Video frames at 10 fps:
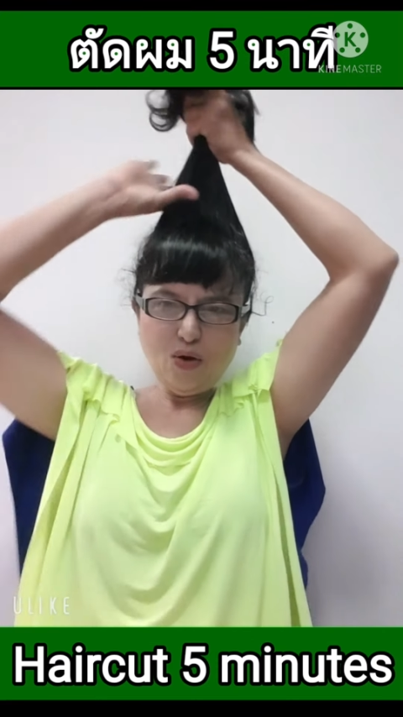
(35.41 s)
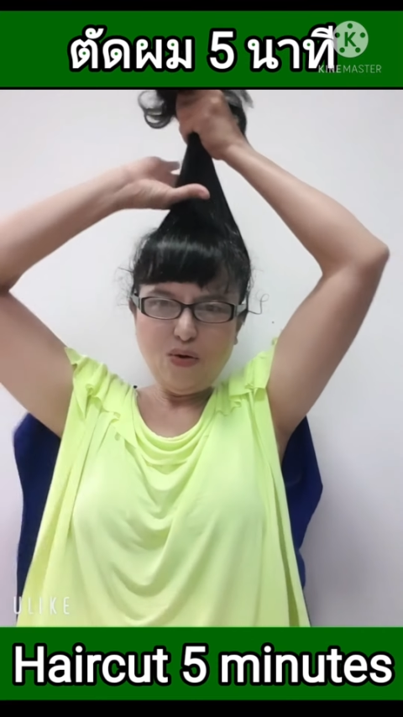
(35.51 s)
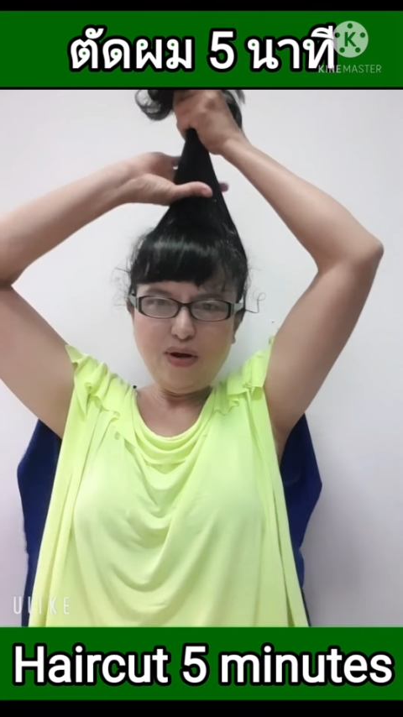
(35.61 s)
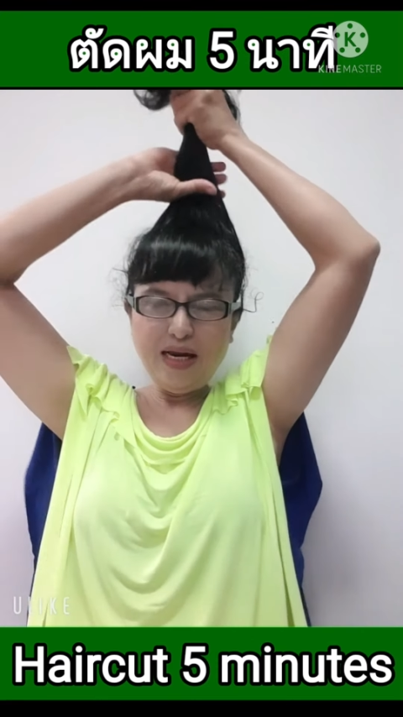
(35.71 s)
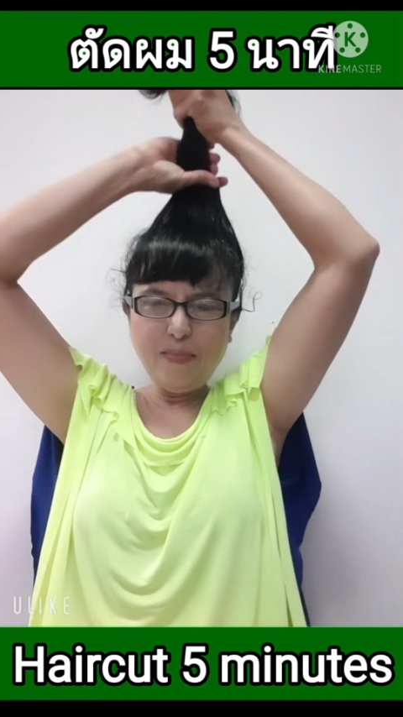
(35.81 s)
ตร
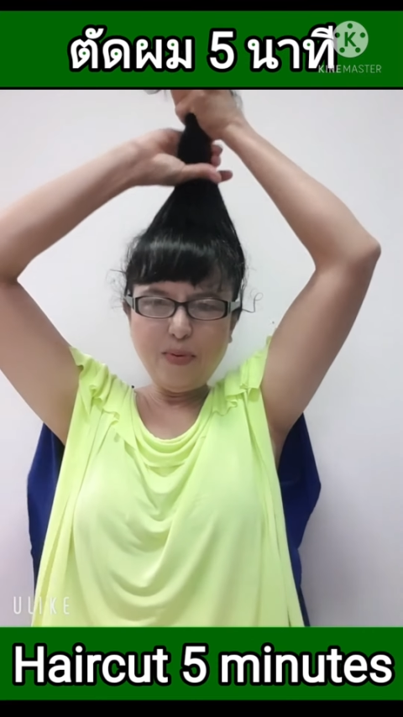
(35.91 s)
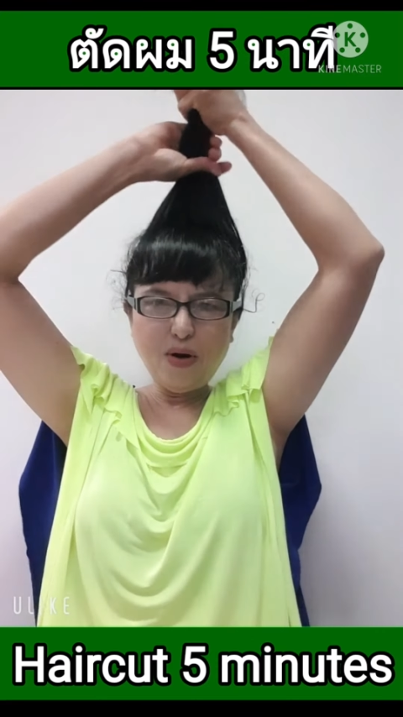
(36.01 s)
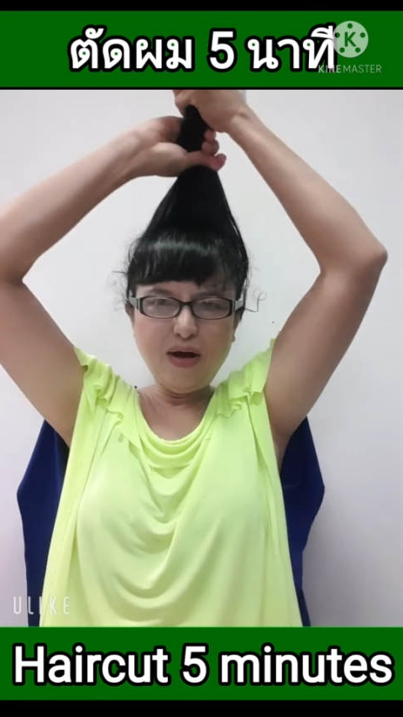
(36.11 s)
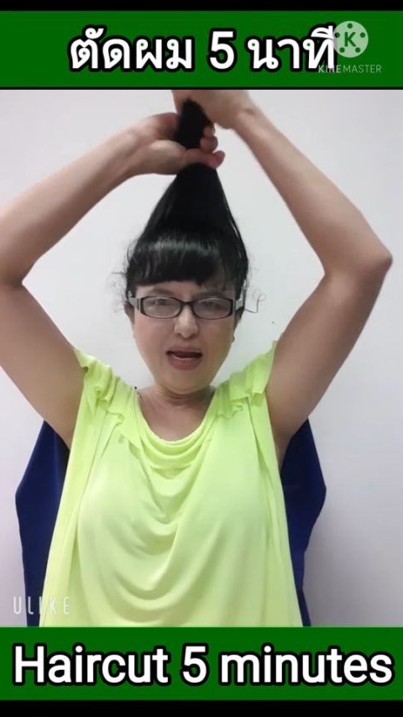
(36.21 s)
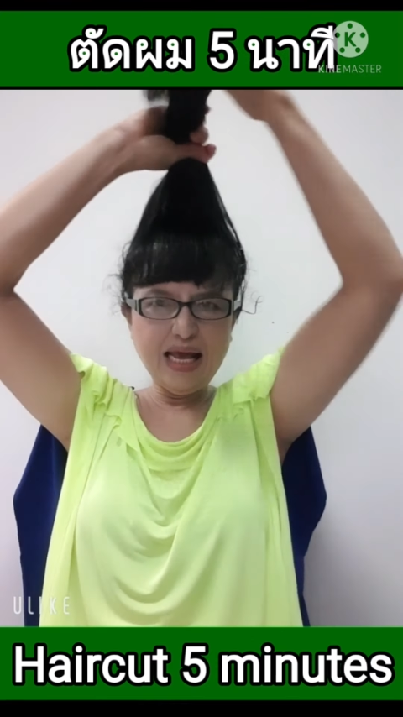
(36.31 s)
งเรียบ
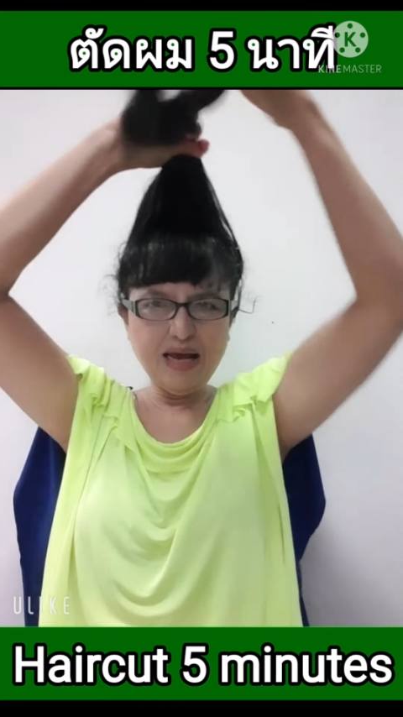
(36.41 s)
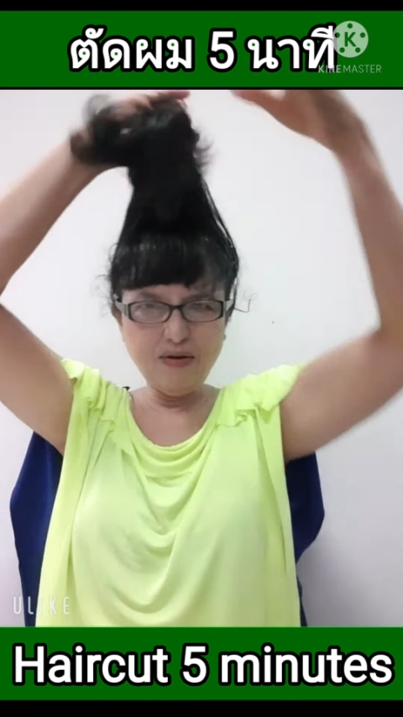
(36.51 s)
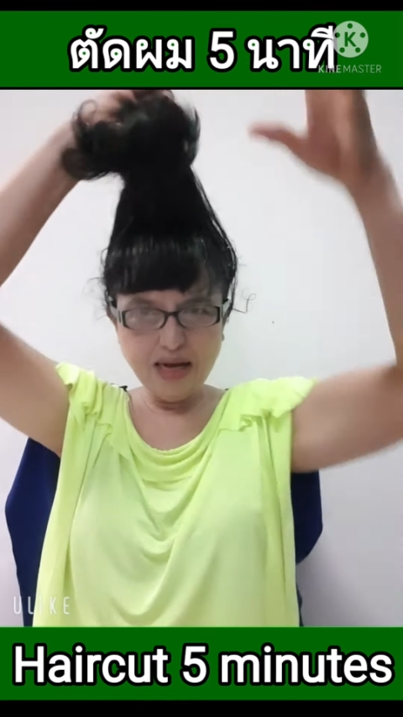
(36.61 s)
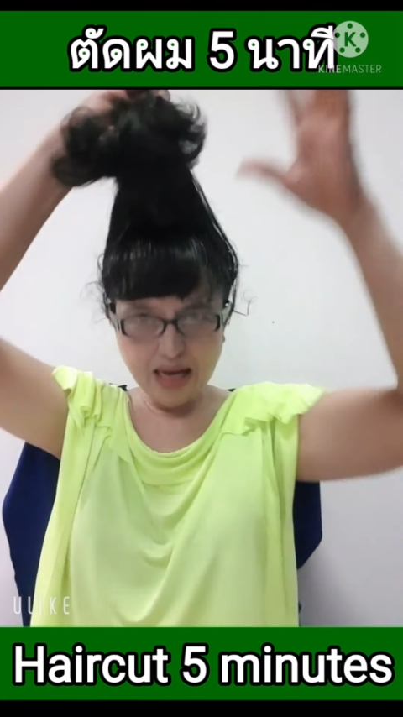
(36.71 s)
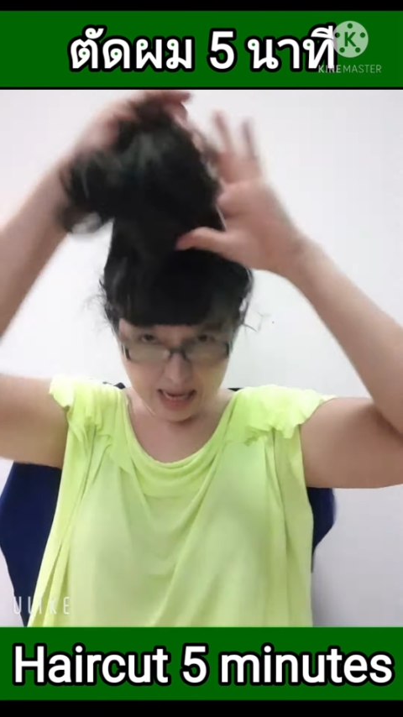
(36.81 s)
ร้อยแล้ว
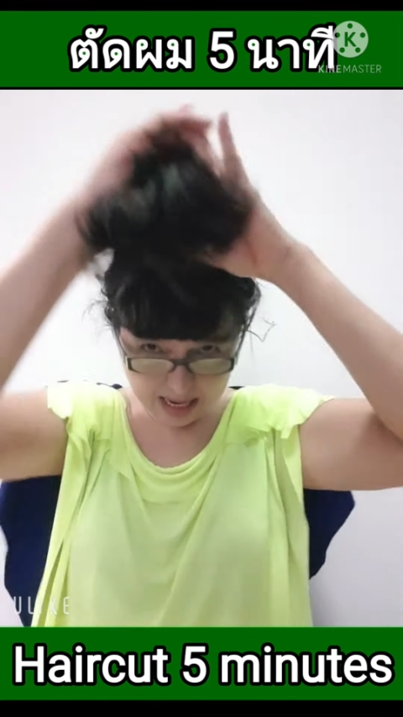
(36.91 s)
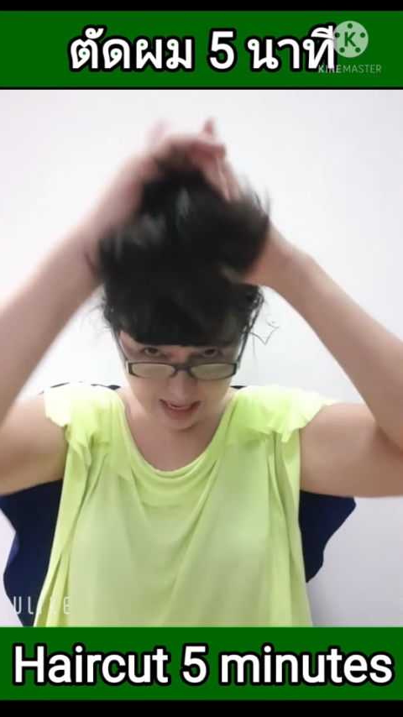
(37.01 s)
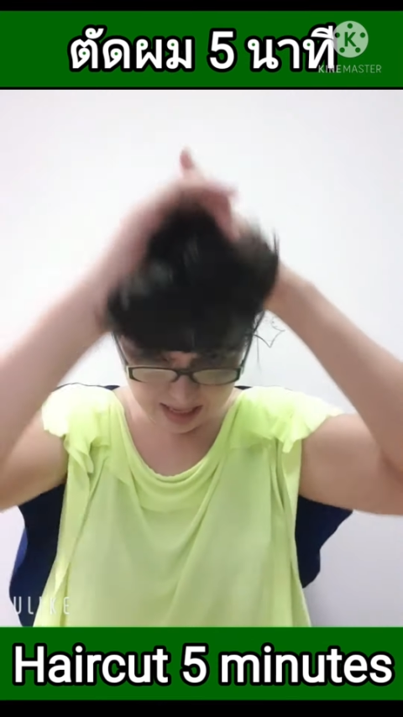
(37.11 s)
นะคะ